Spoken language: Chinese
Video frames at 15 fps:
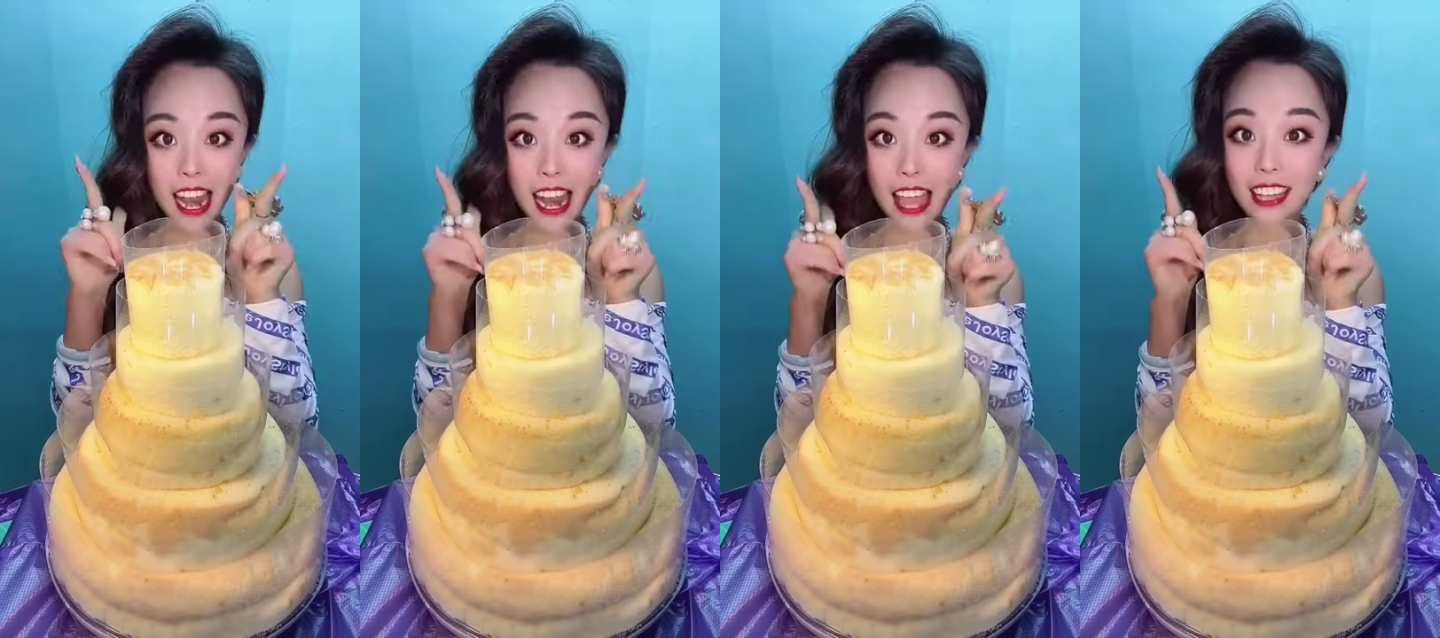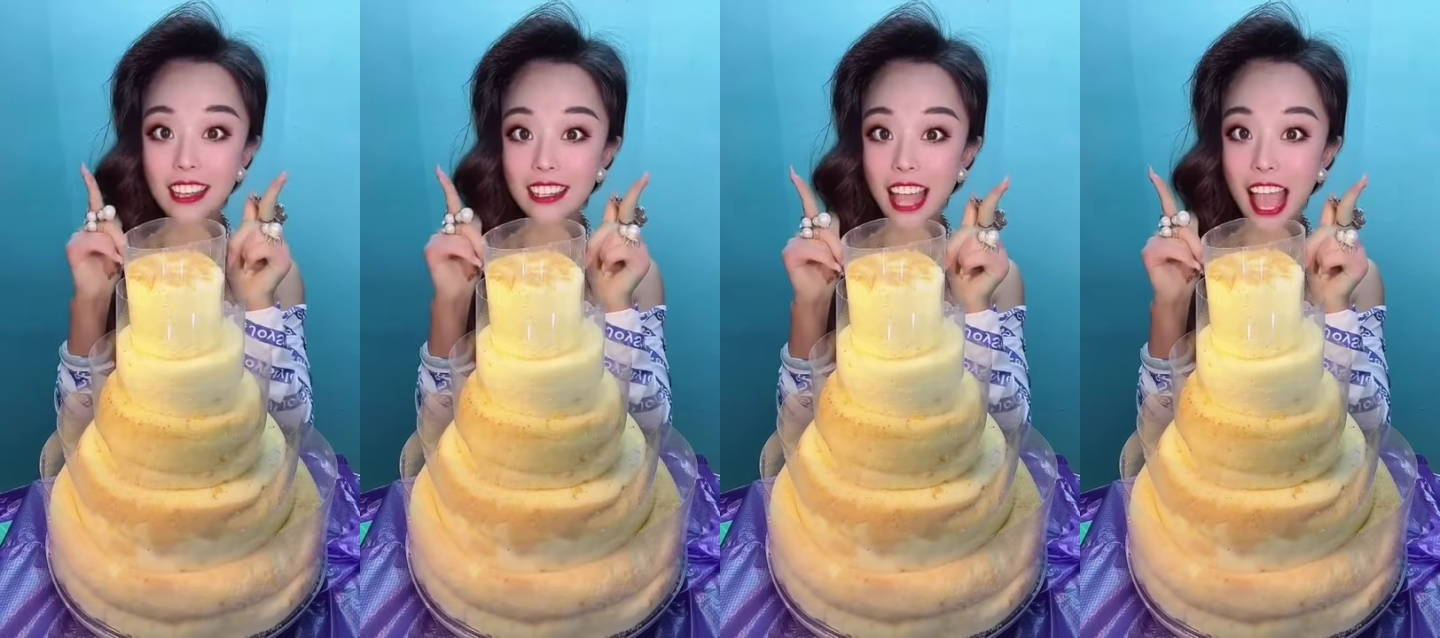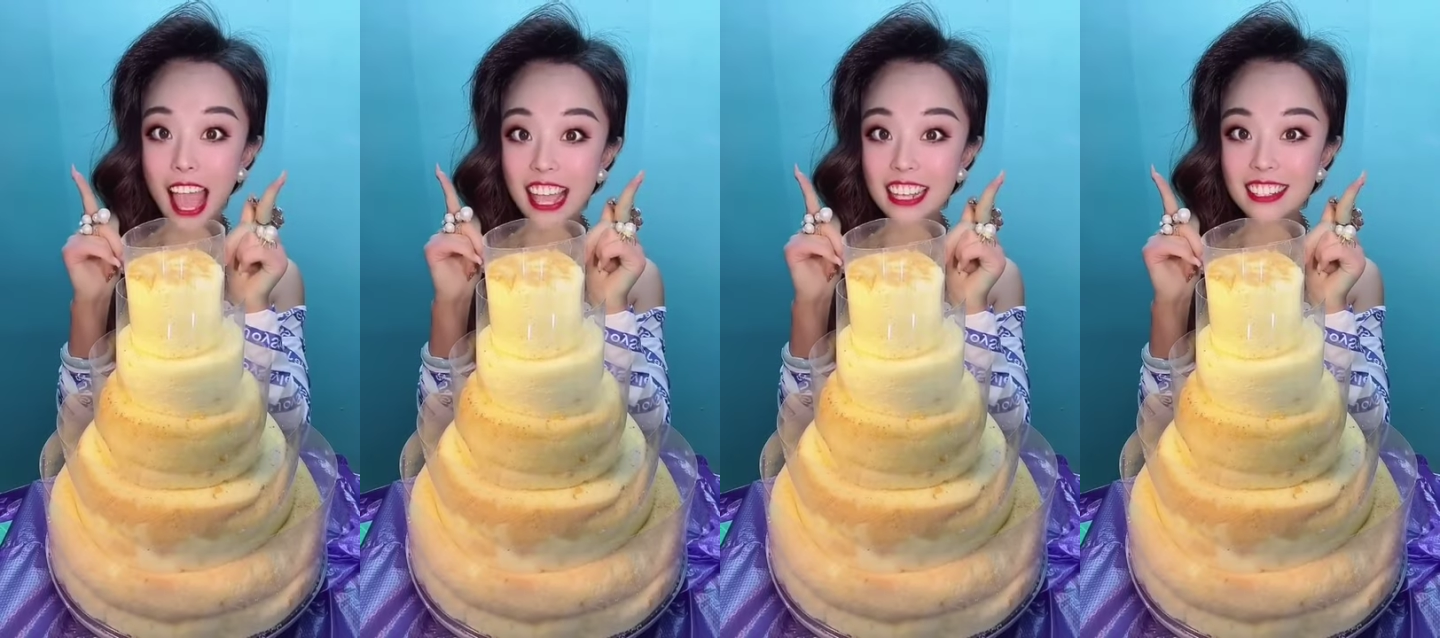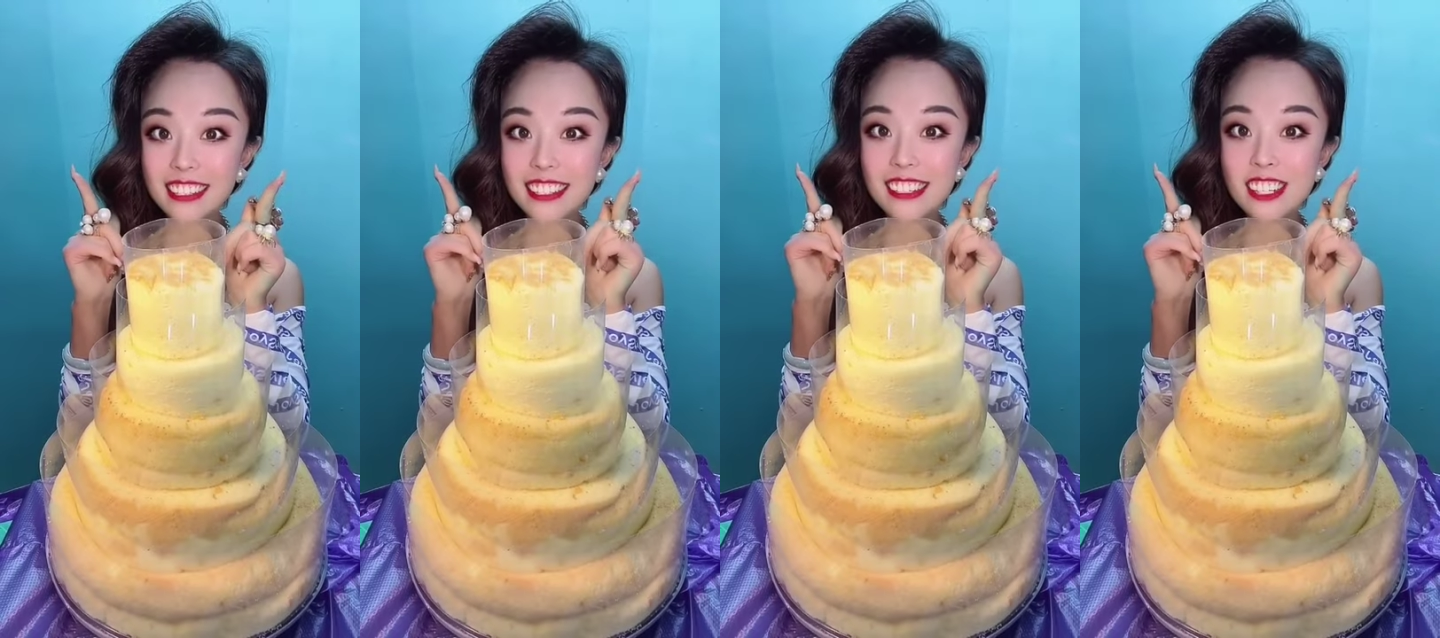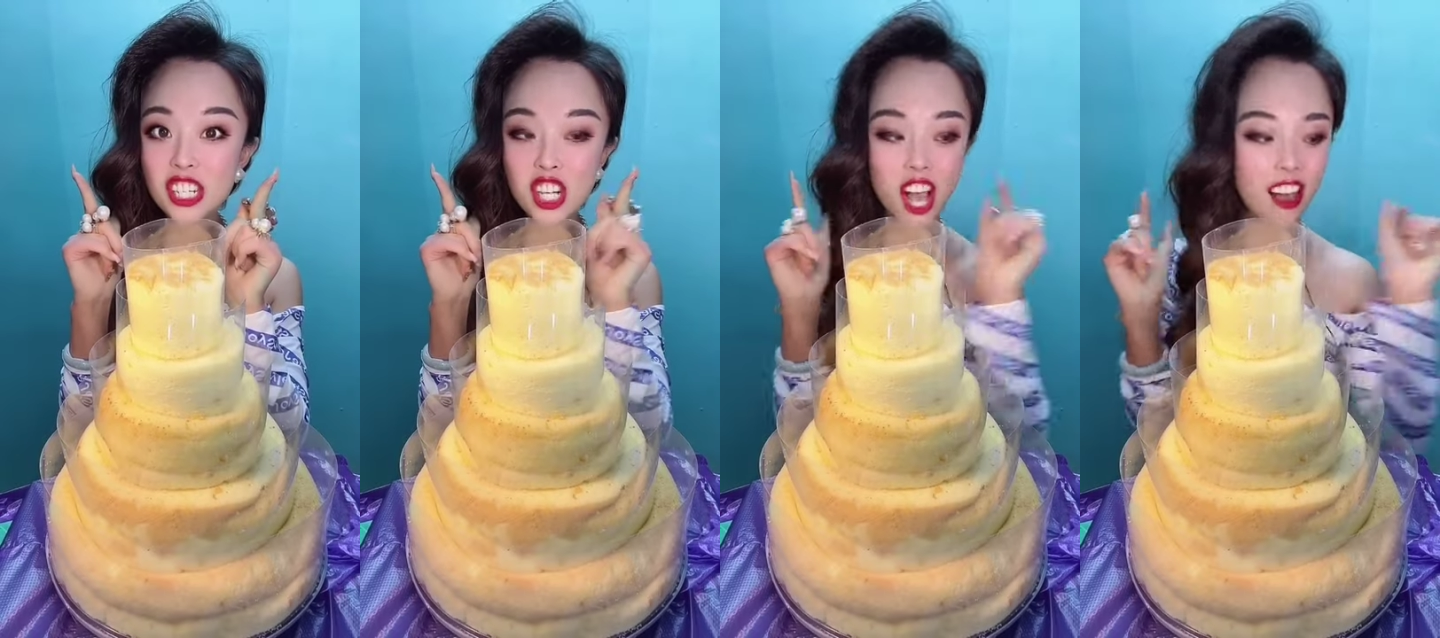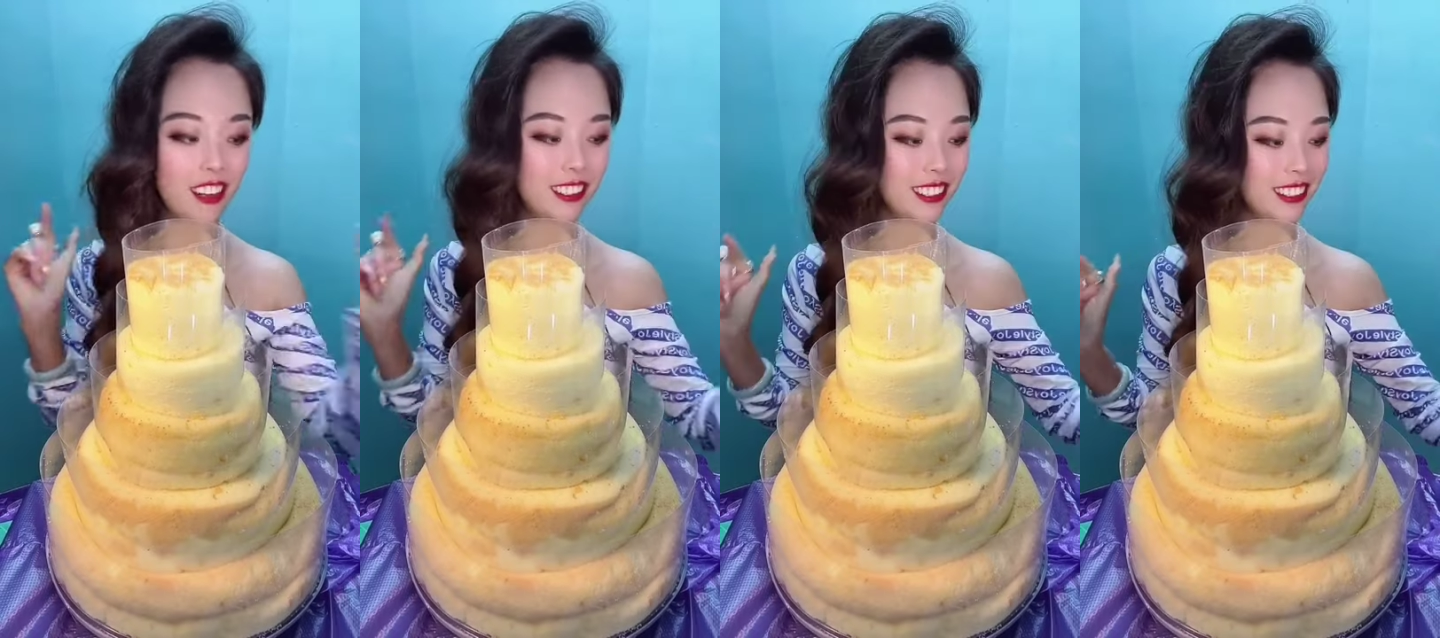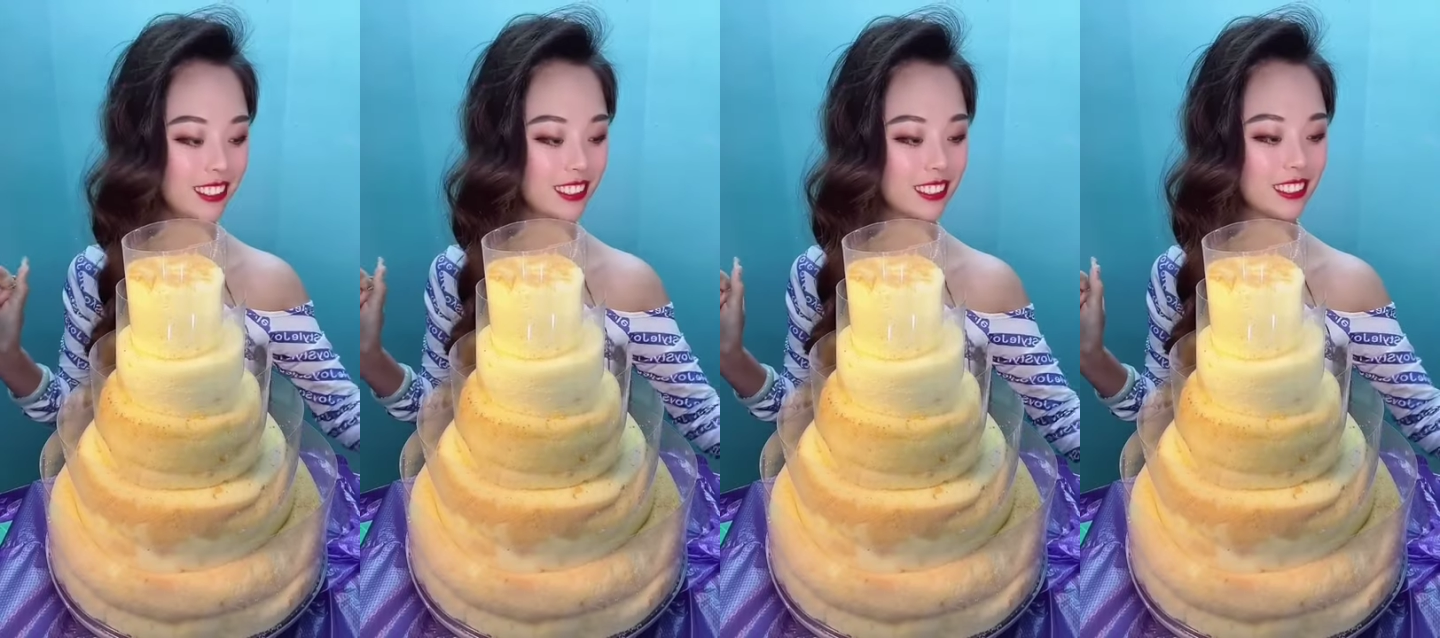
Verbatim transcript: 来个开心橙，